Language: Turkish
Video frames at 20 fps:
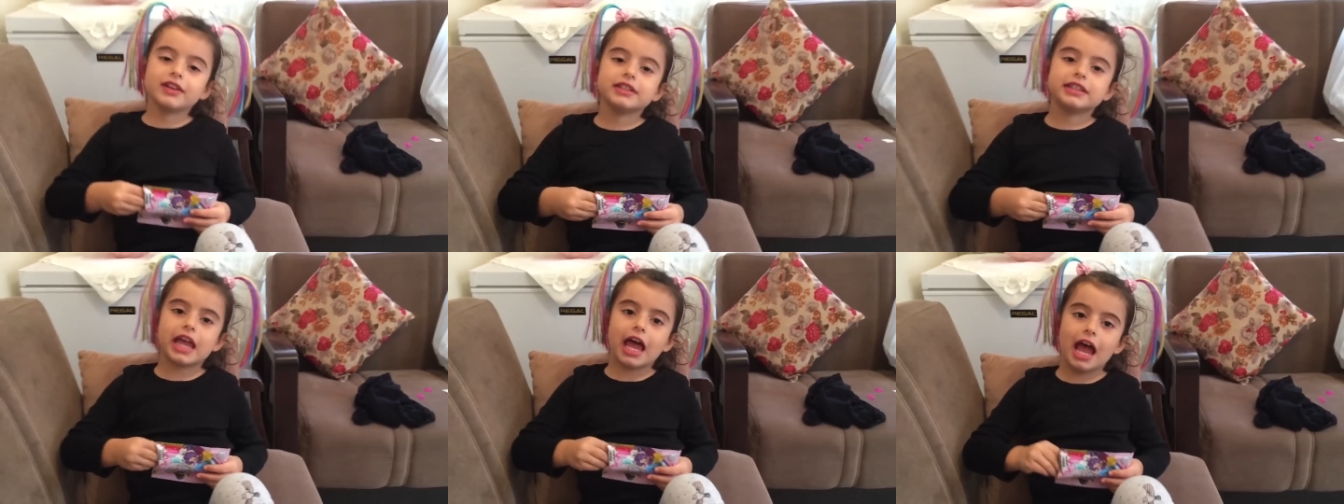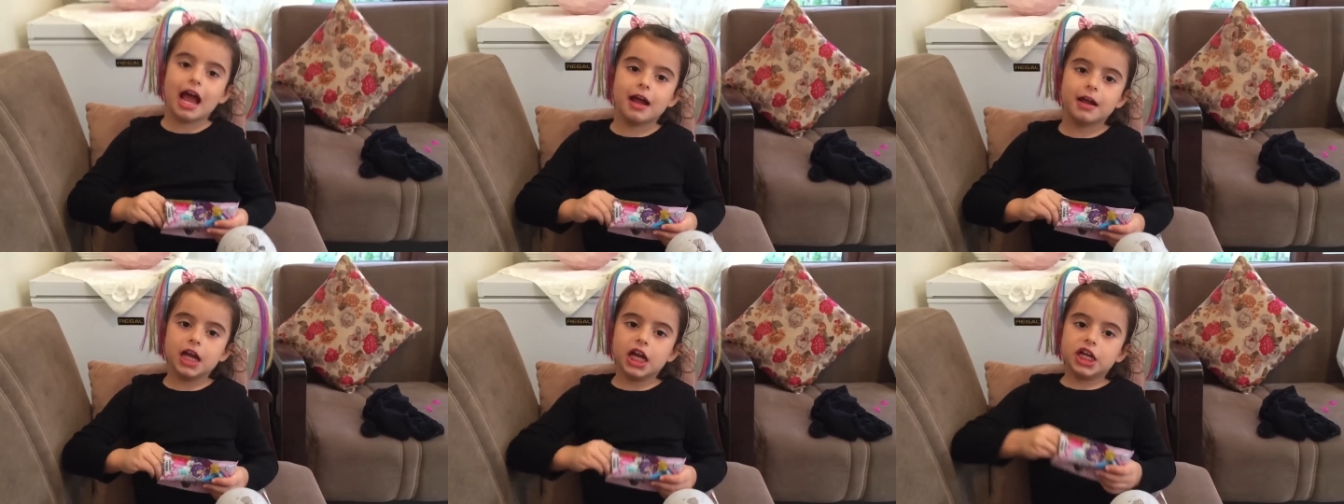
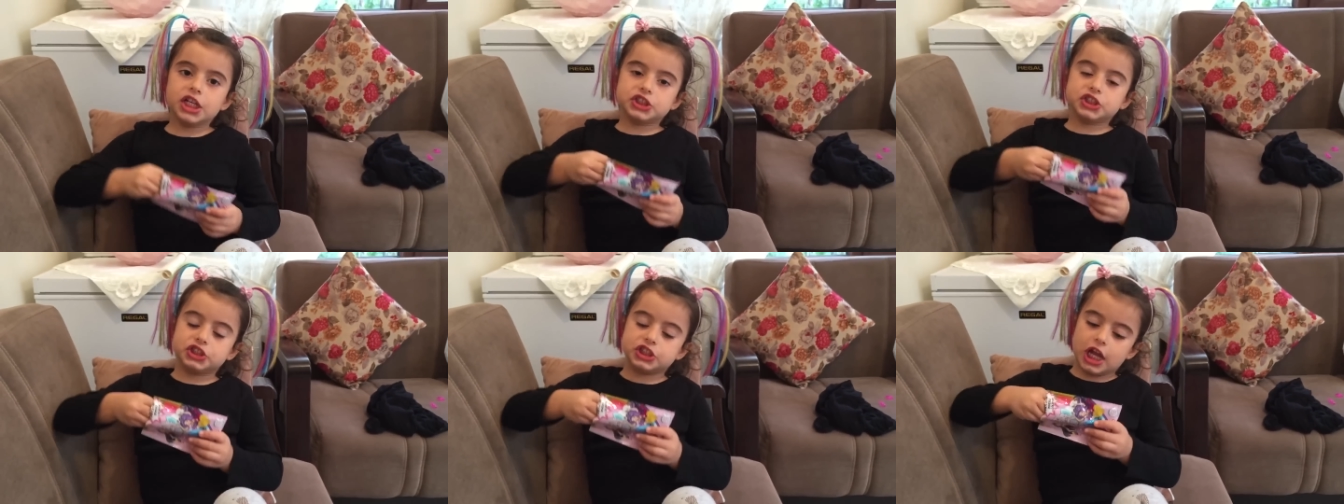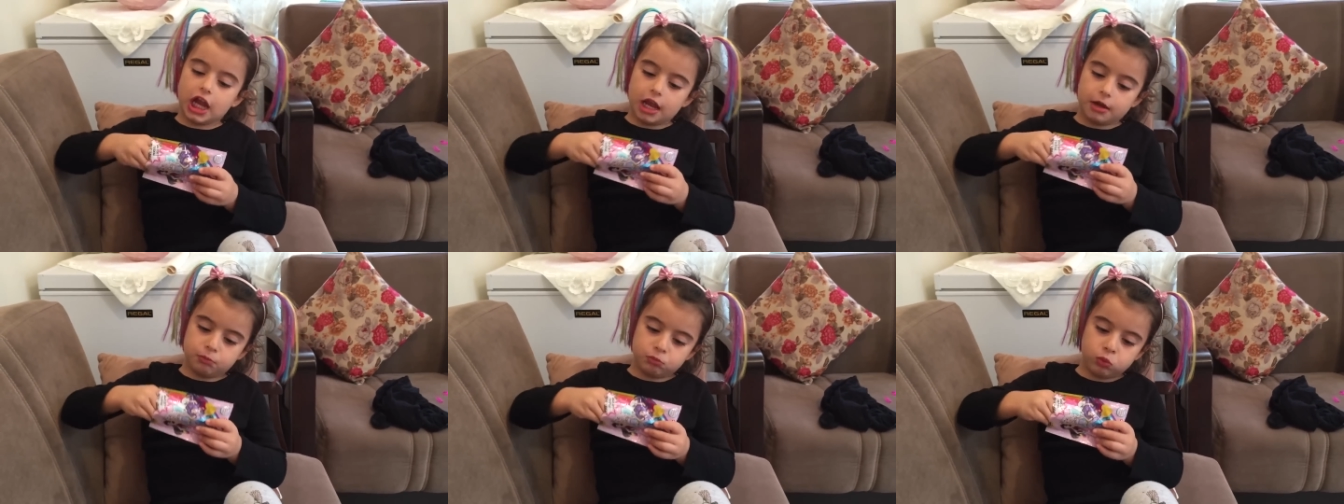Yalnız e,
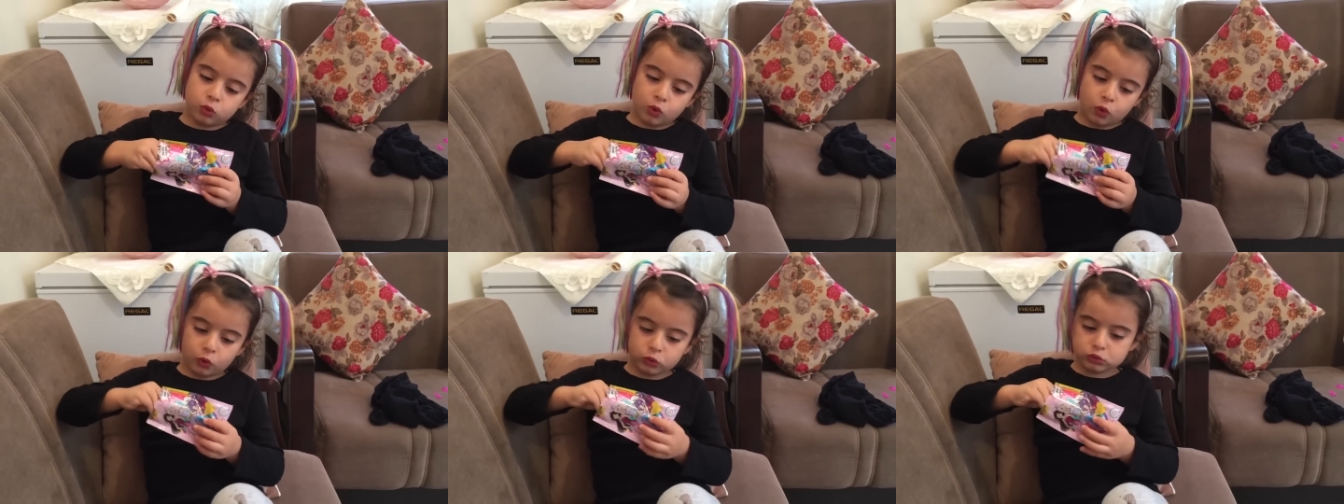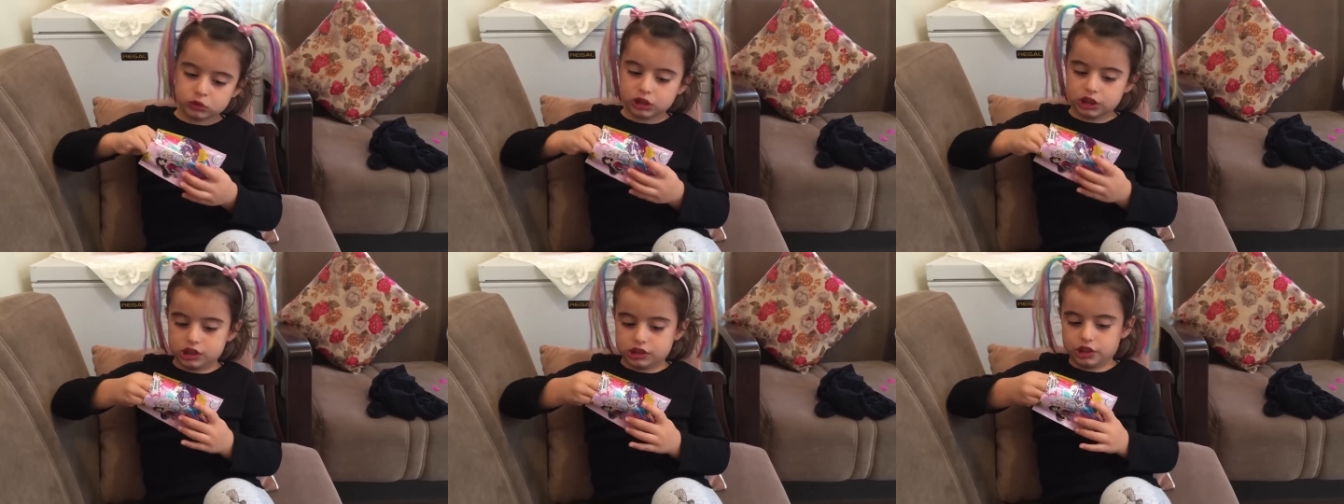
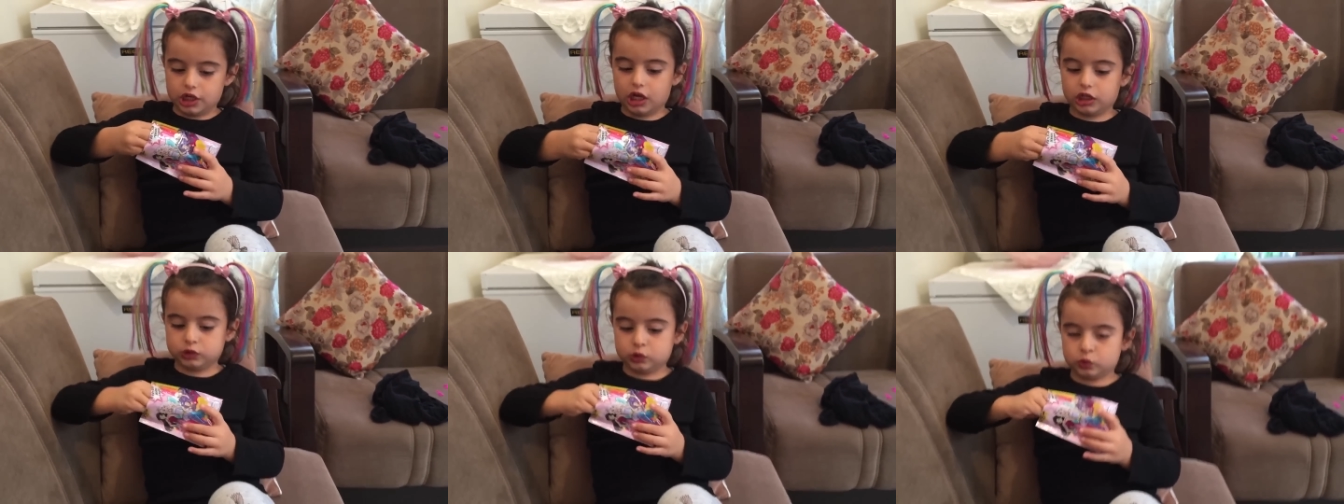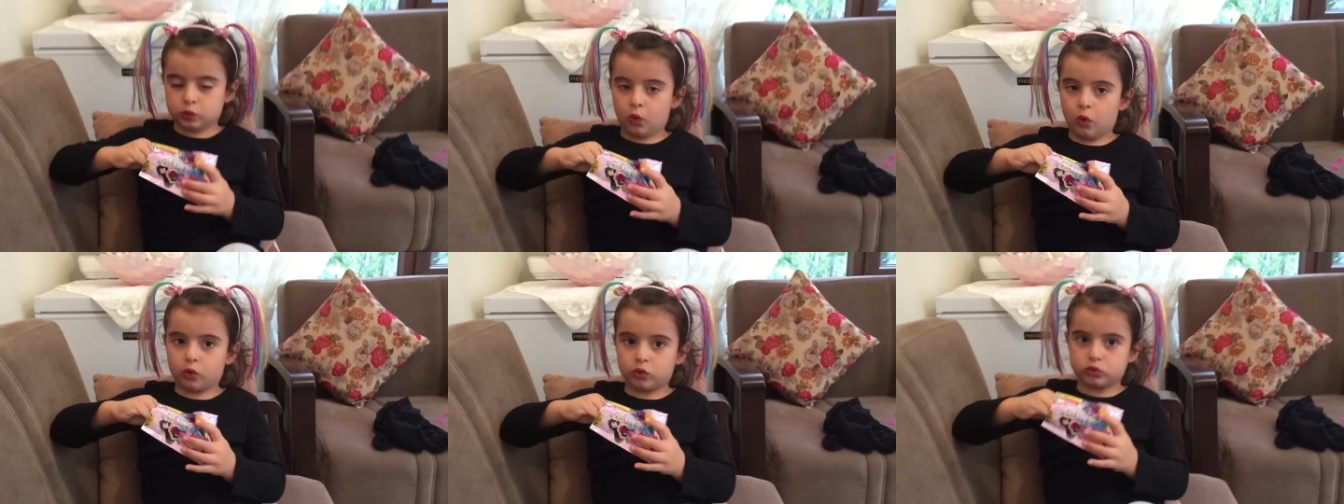şey bu
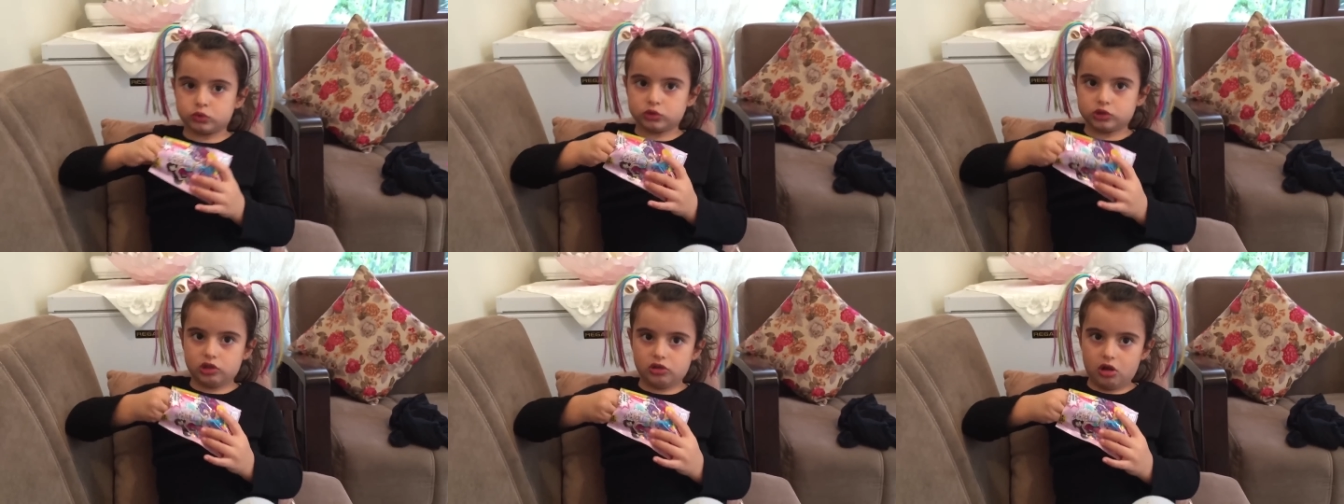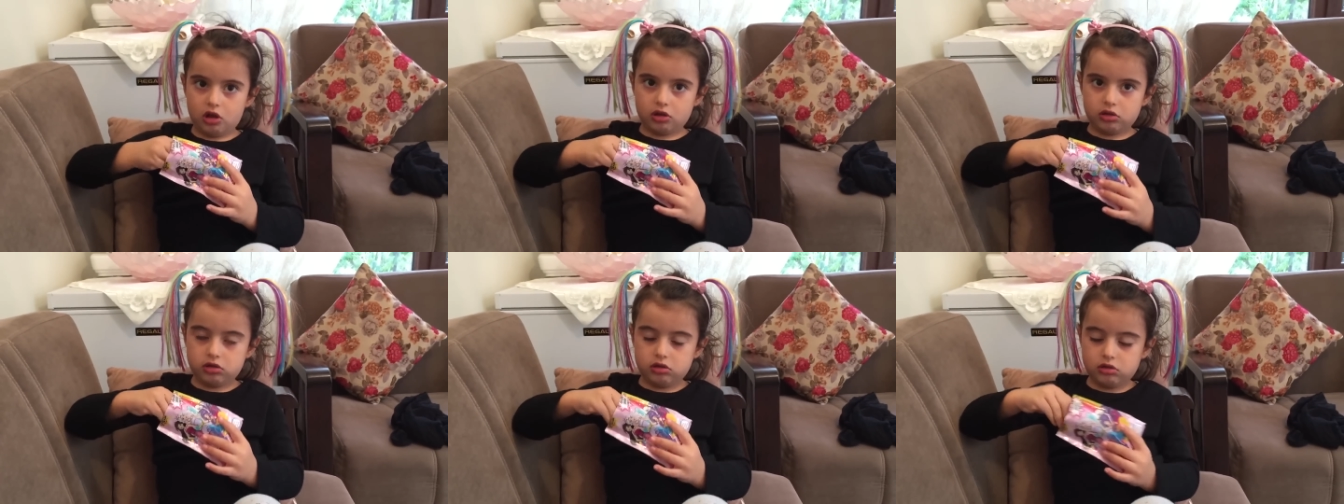koladan
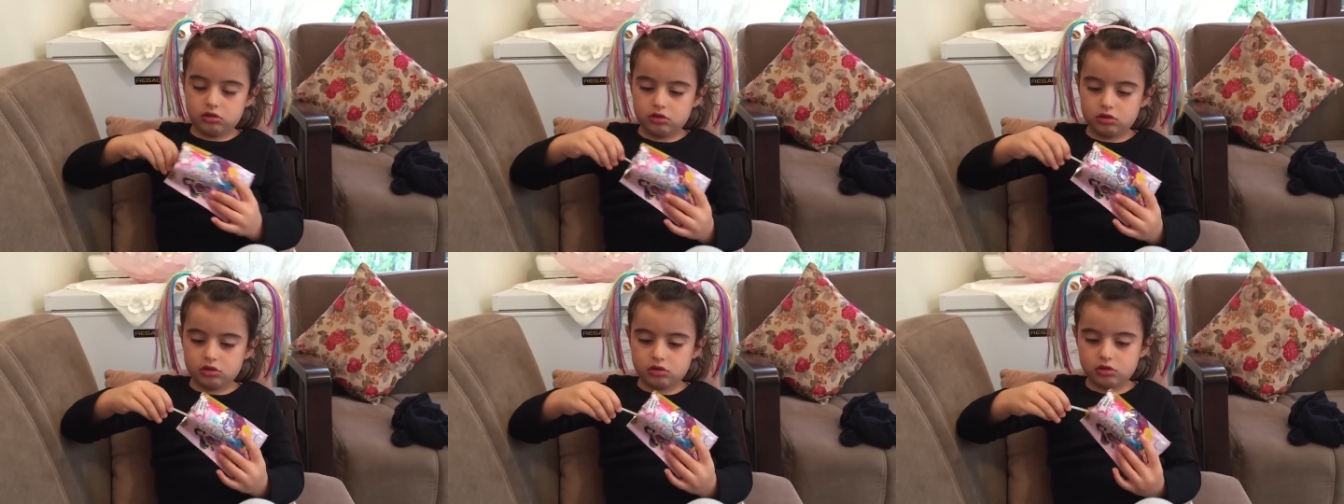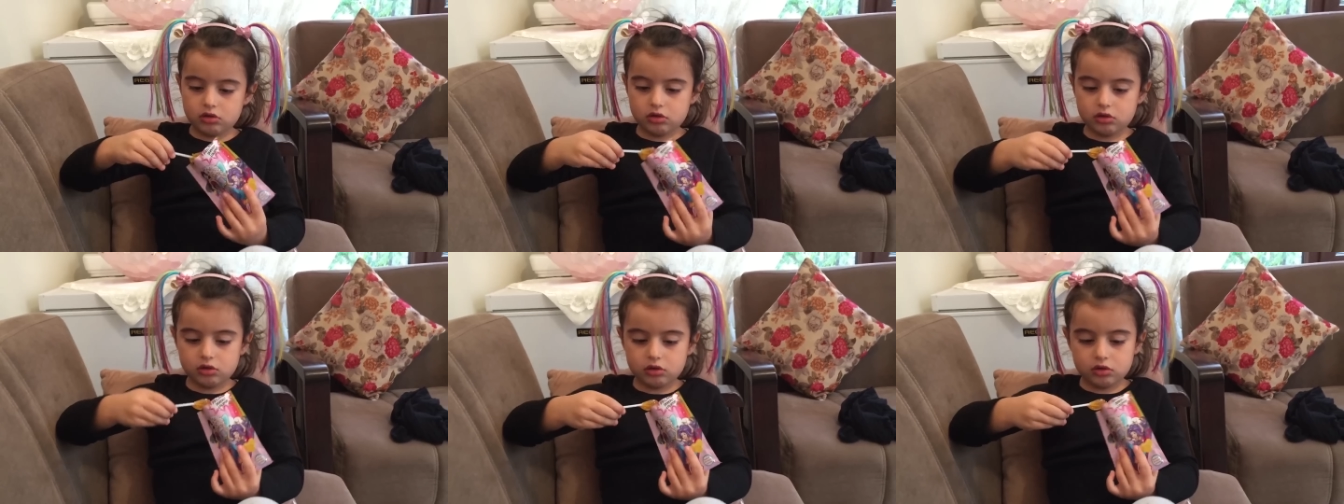çok
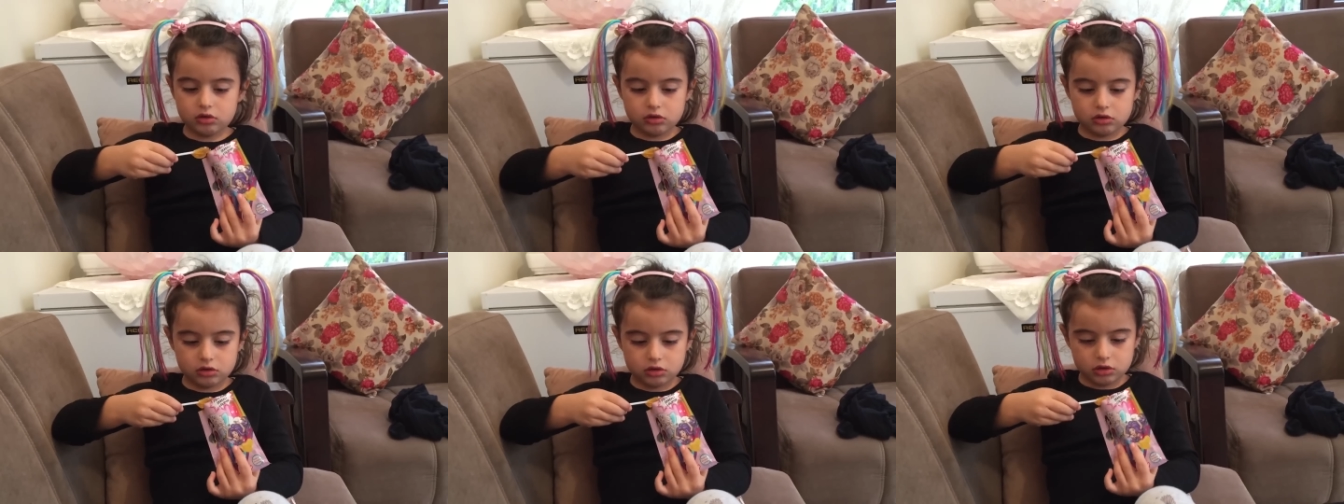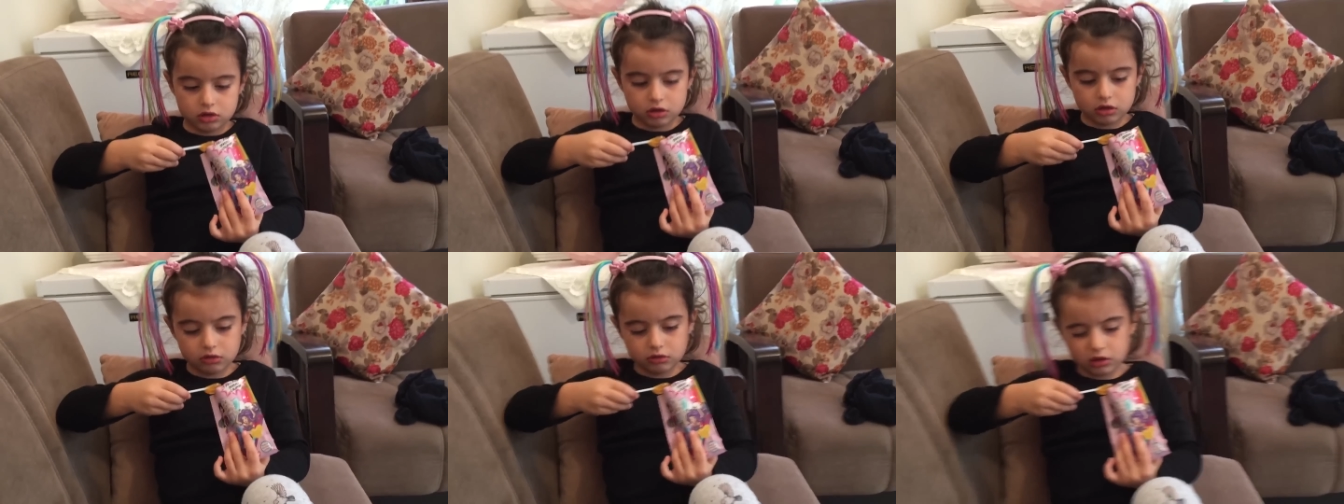Güzel
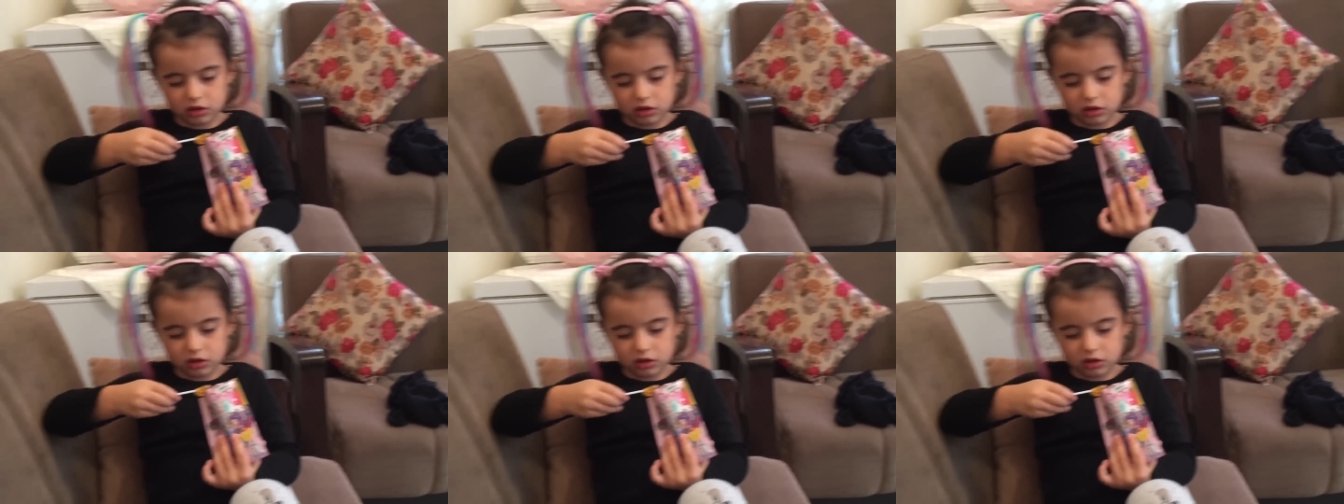mi?